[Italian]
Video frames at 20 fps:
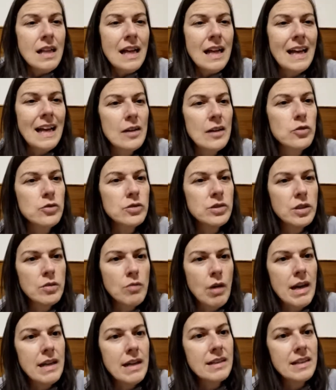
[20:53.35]
è
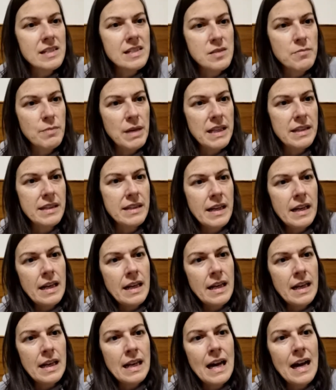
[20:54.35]
continuare a
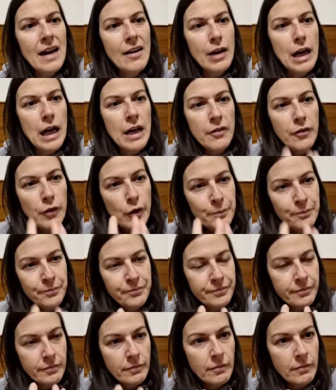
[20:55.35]
trasmettere la, mh,
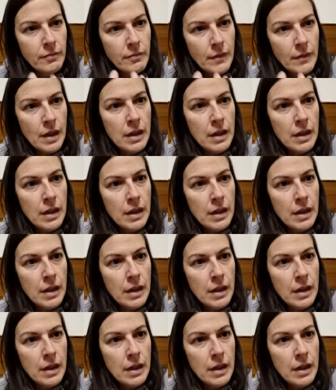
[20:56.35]
mm,